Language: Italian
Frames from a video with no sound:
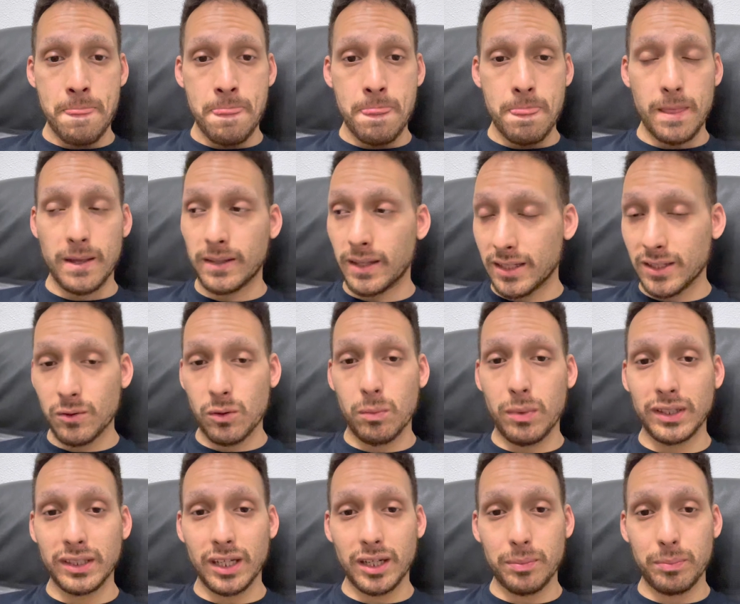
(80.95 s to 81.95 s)
Ennesimo
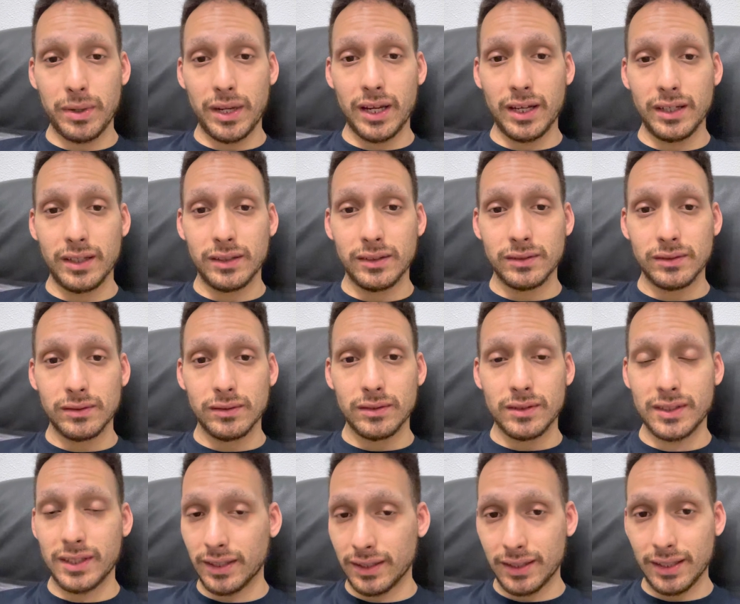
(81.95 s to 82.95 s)
banner pay.
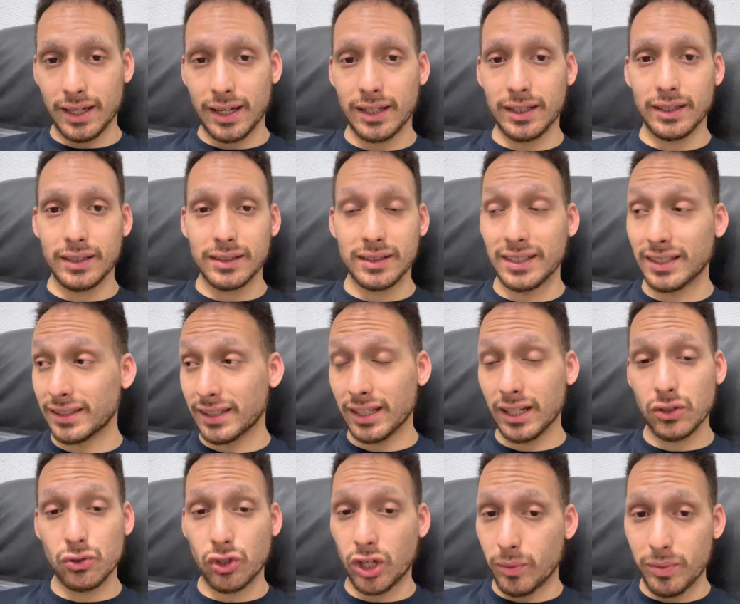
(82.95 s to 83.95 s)
Santana, Santana
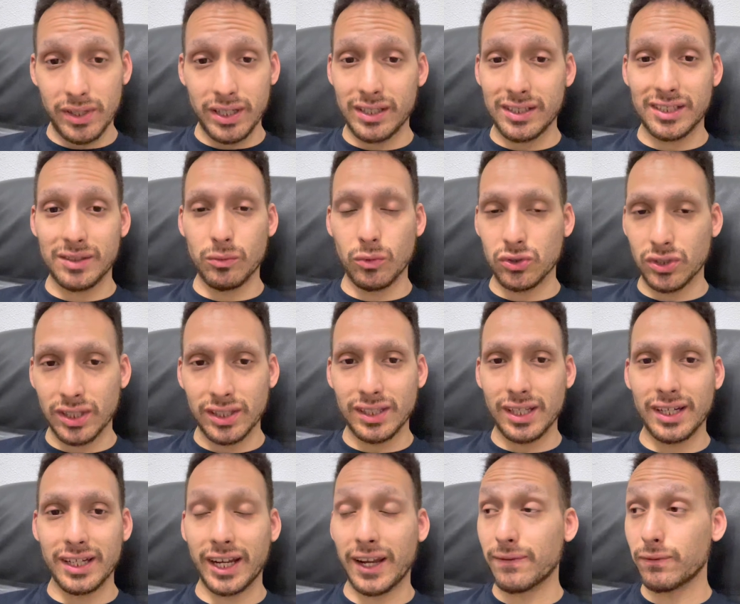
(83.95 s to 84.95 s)
giocabilissimo,
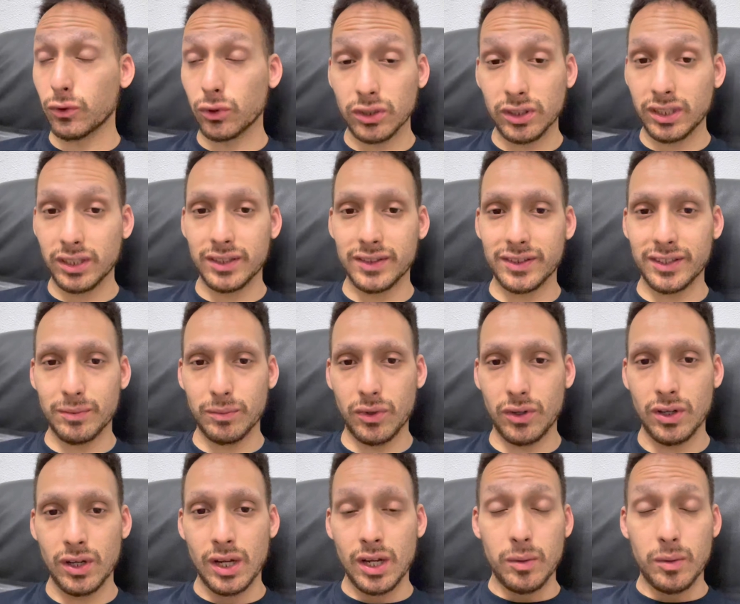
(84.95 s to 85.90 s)
Santana che è fortissimo,